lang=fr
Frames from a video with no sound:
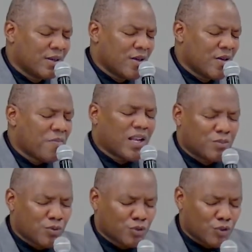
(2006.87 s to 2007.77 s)
par la
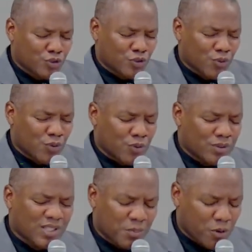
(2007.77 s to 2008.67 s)
bouche de son
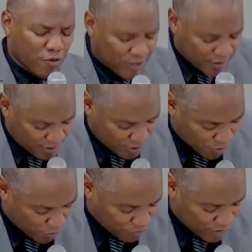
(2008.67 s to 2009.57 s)
saint prophète, le
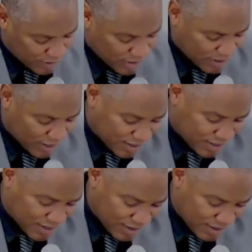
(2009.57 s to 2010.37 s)
prophète Ésaïe.